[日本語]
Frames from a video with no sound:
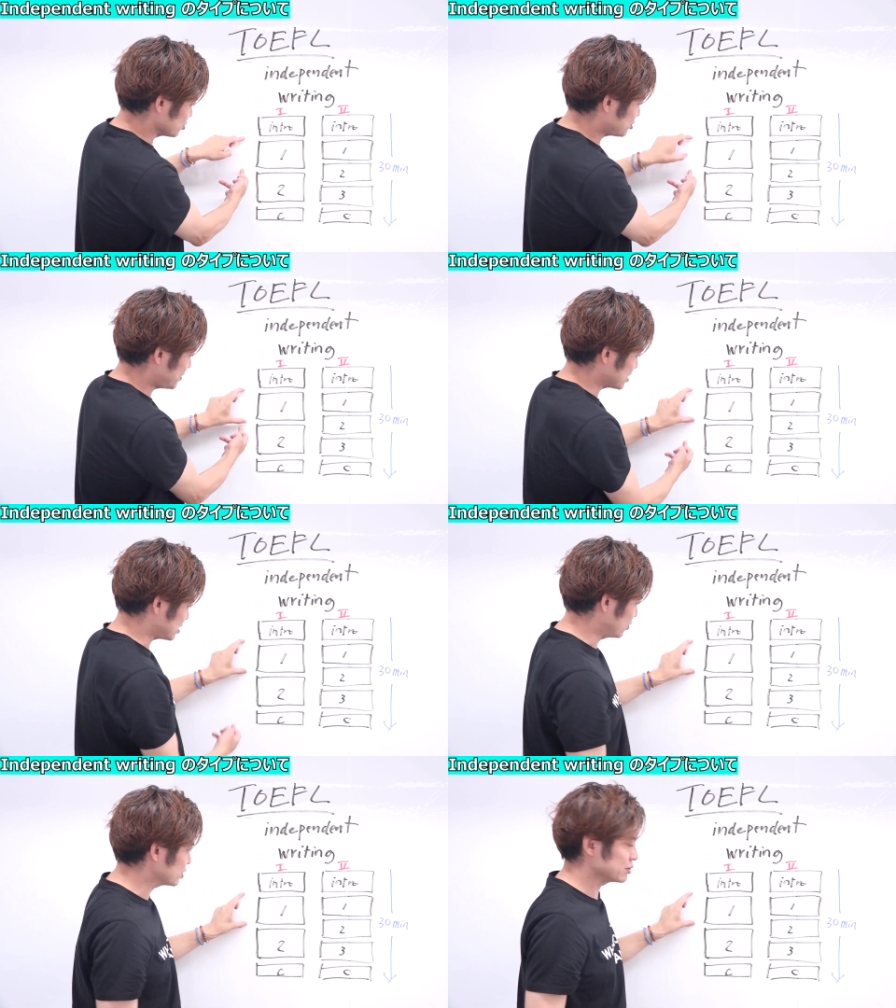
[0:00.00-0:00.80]
る
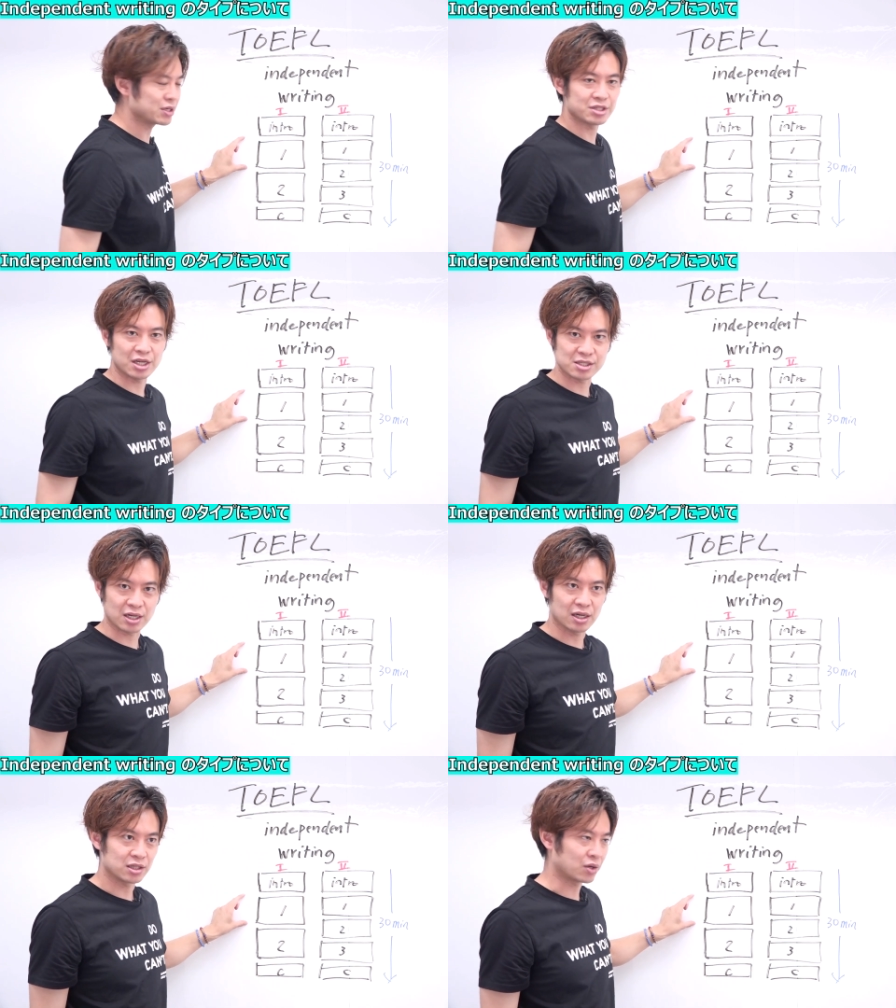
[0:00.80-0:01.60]
スペースって大きくなるじゃないです
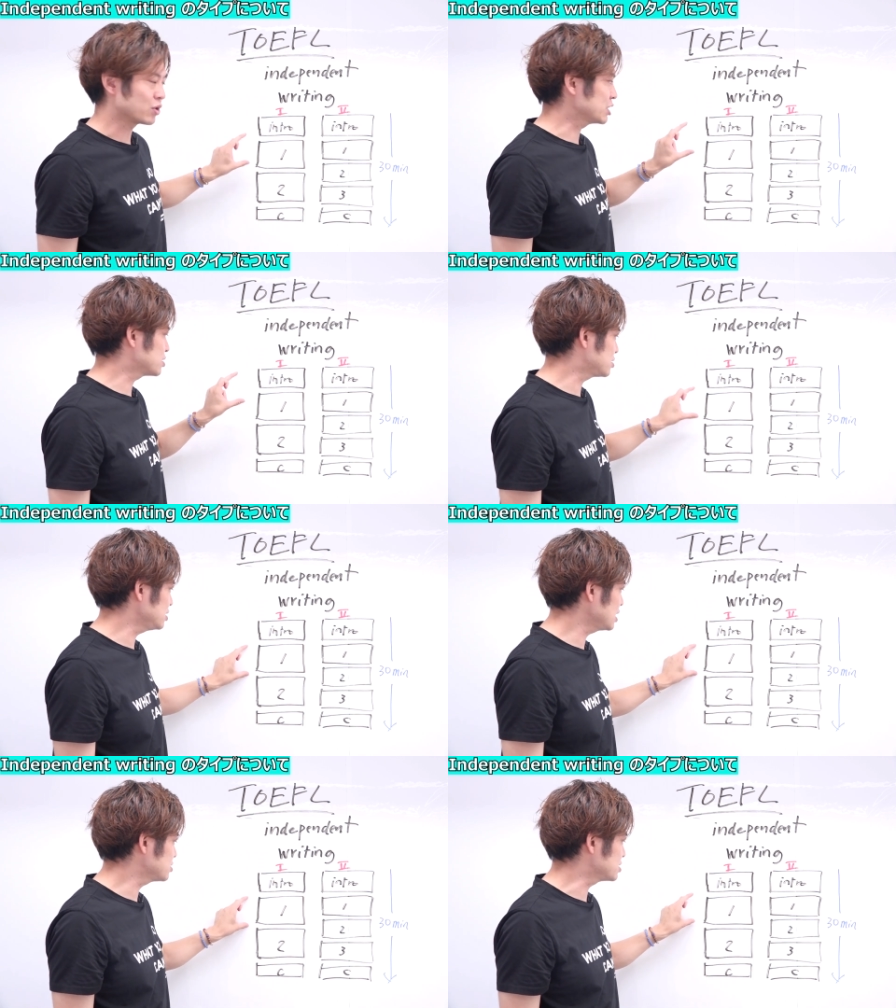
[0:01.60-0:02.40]
か。これに
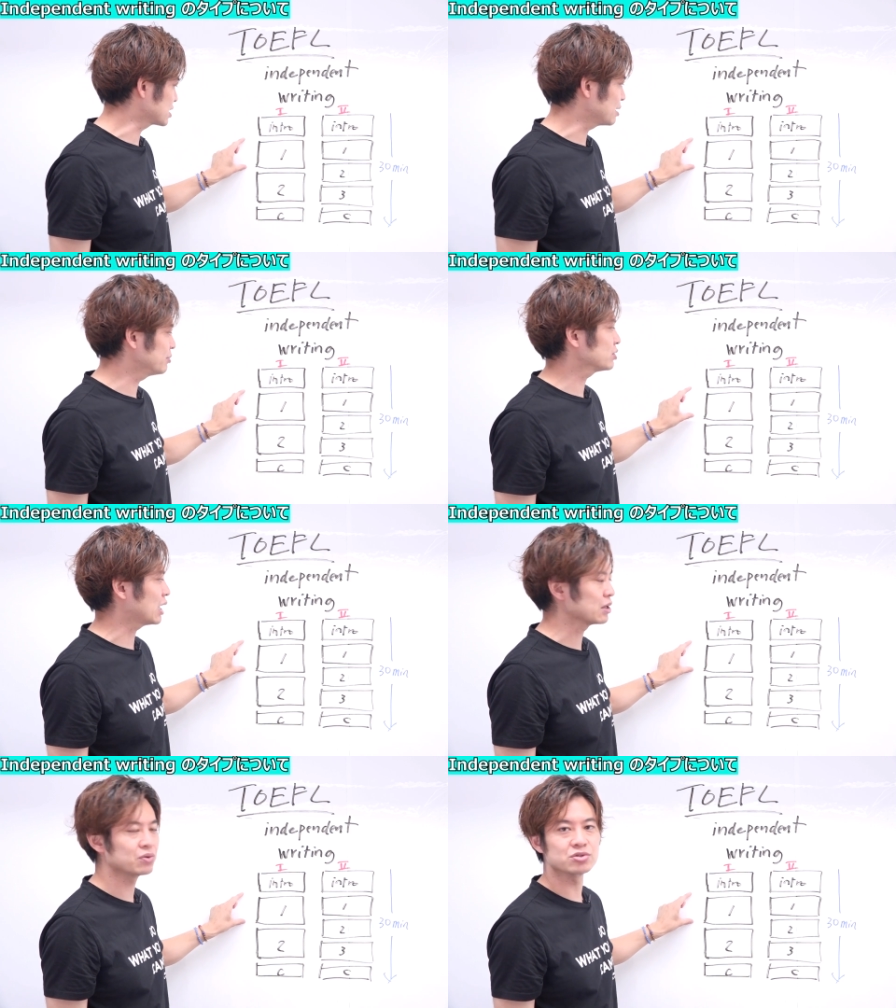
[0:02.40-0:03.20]
費やす時間も
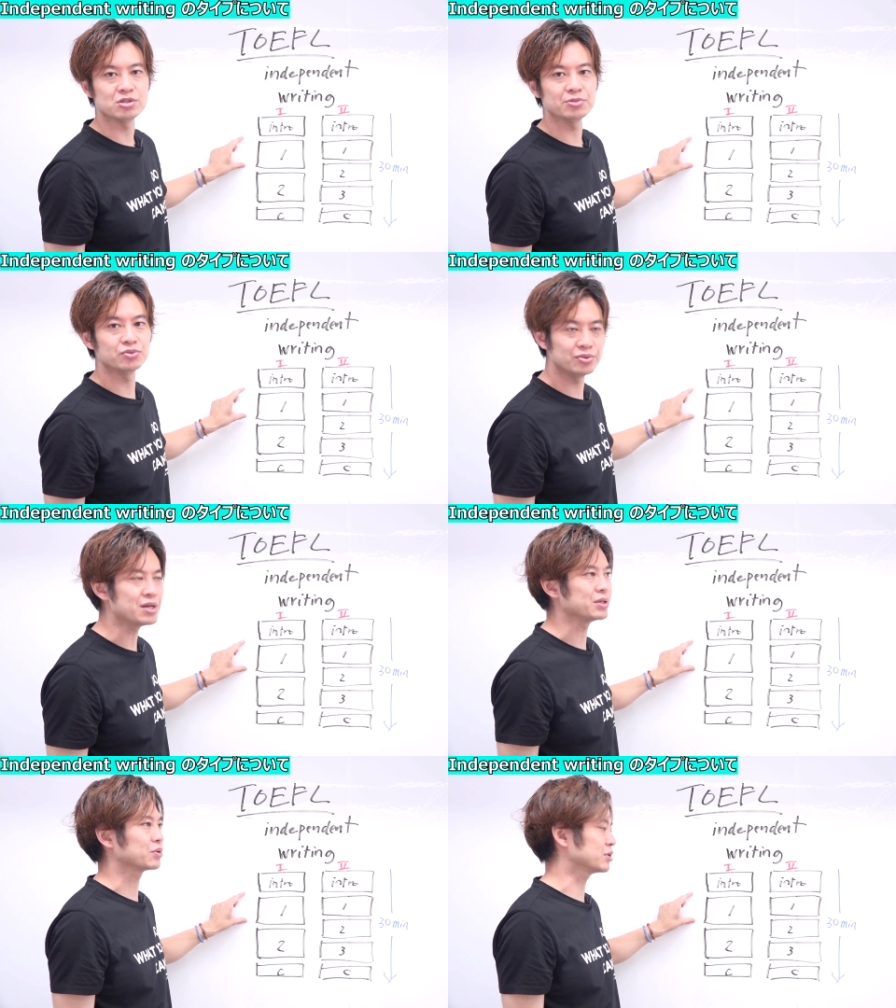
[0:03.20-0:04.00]
単語数も増え
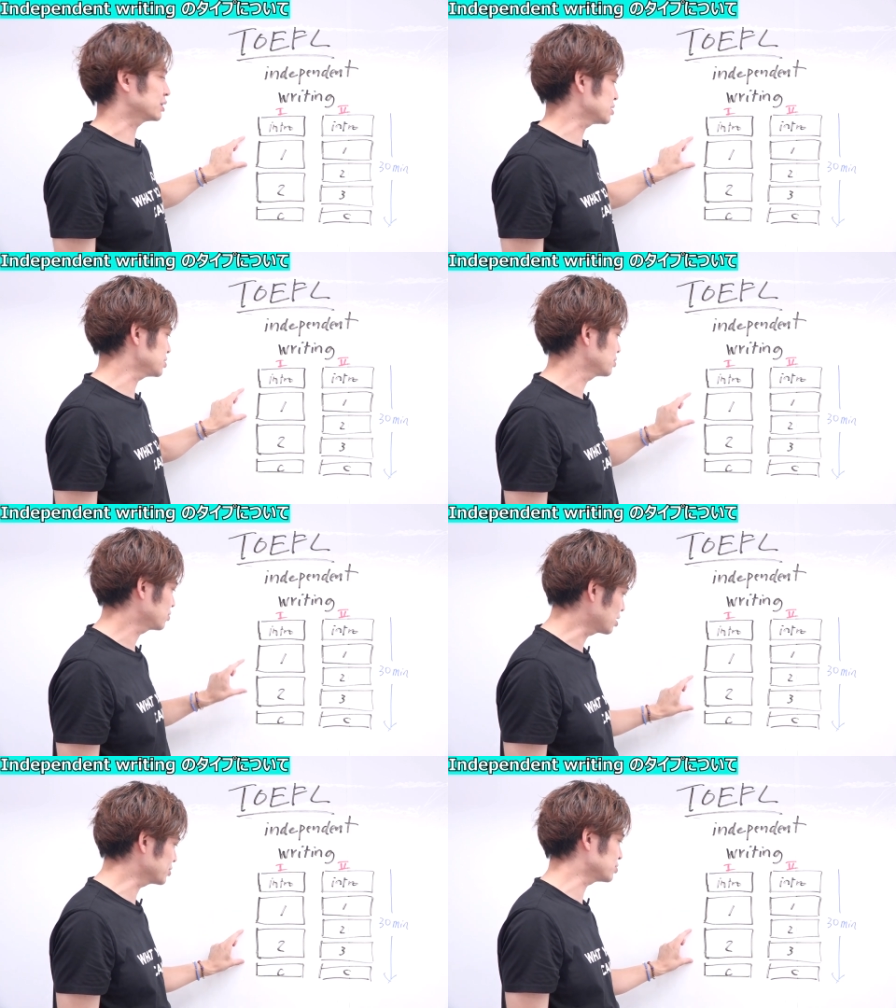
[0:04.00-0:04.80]
るってことなんですよ。
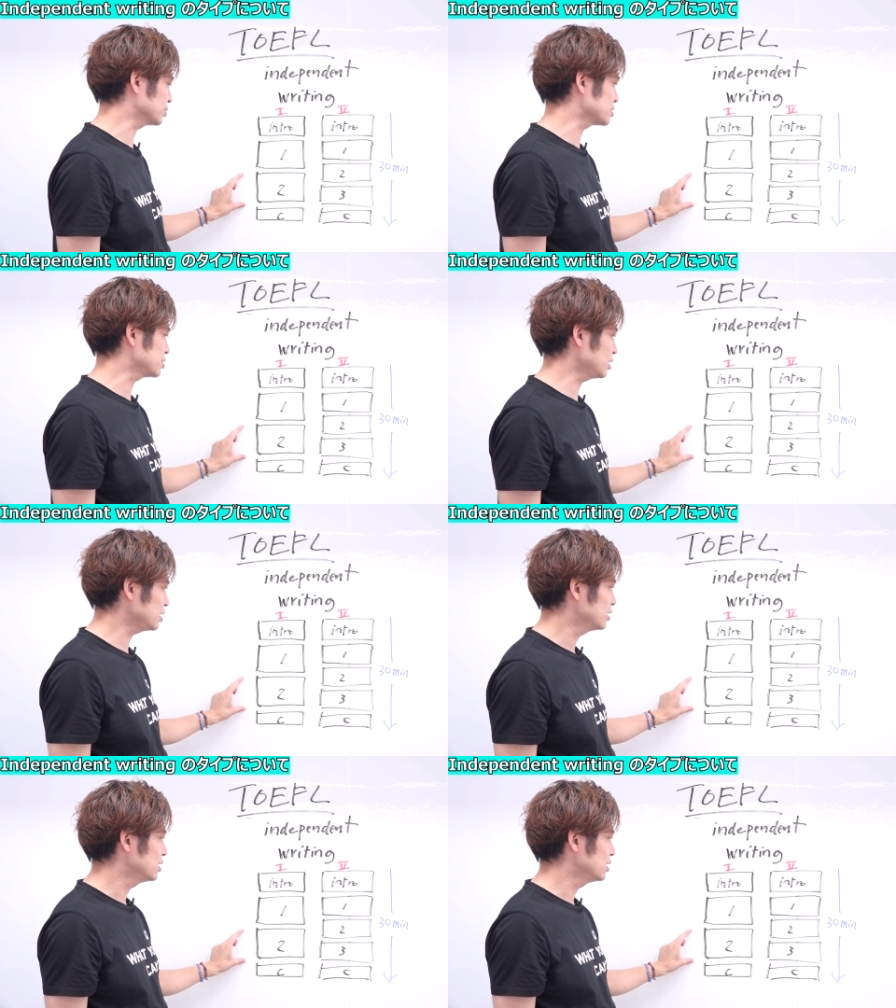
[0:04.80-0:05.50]
これもそうですよね。